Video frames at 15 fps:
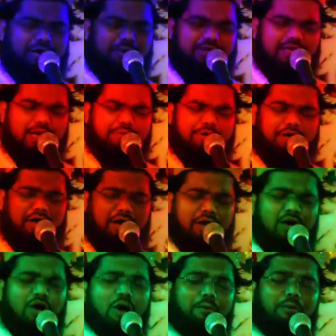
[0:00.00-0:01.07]
যাওয়া যাবে না
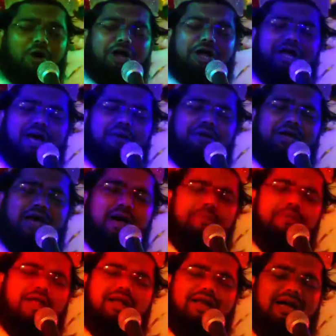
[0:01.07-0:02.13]
পরে আমি
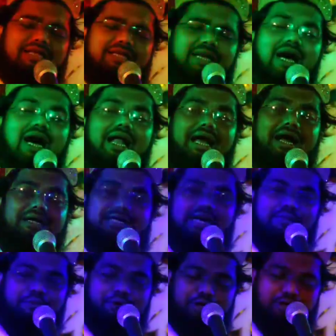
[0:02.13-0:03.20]
আপনার কাছে আর একটা
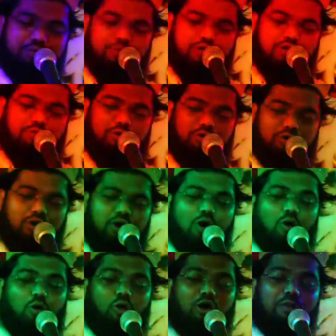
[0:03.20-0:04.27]
পয়েন্ট বলবো
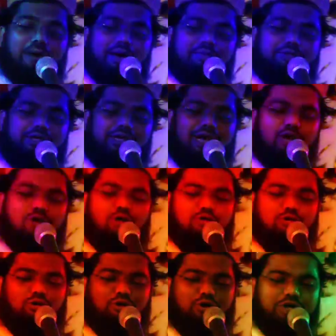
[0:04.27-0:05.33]
ও বাপিরা
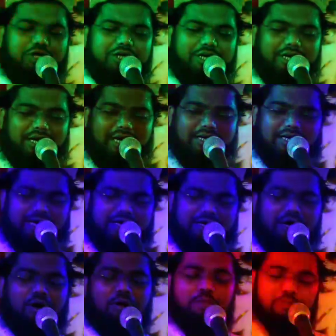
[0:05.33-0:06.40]
লক্ষ্য করে দেখা যায়
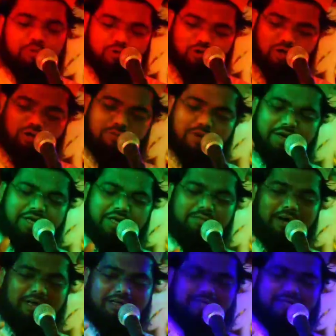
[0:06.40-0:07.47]
মুসলমানের
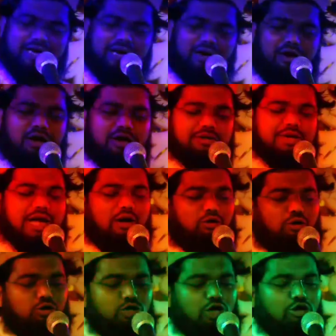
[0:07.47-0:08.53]
বাচ্চা
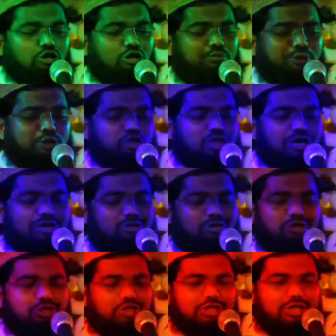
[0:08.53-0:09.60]
ঠাকুর যখন বিসর্জন
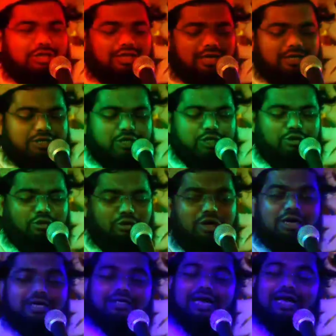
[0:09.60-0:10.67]
দিতে যাচ্ছিল
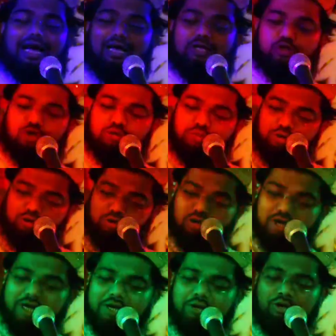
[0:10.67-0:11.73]
তারা
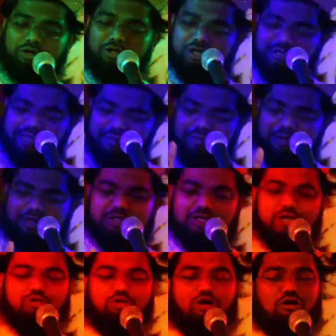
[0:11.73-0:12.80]
সমুদ্রের নদীতে ভেসে
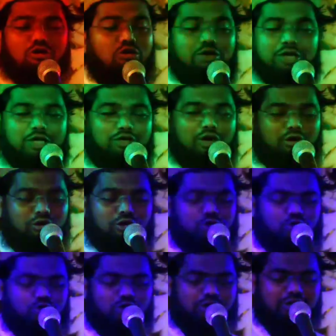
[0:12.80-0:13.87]
তরঙ্গে যখন
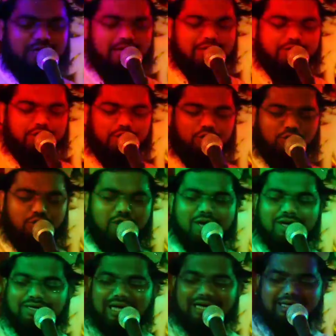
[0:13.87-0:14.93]
চলে যাচ্ছিল
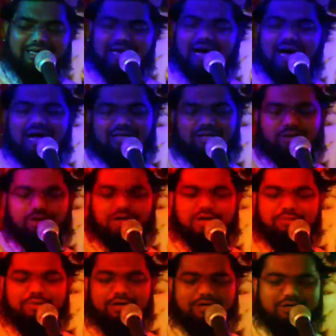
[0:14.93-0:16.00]
তাদের হাত ধরে
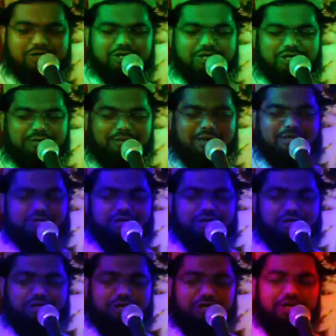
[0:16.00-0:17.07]
বাঁচিয়েছে
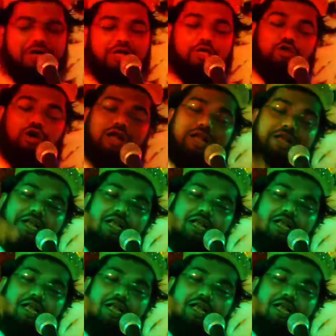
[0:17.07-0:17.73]
বাঁচিয়েছে চলেন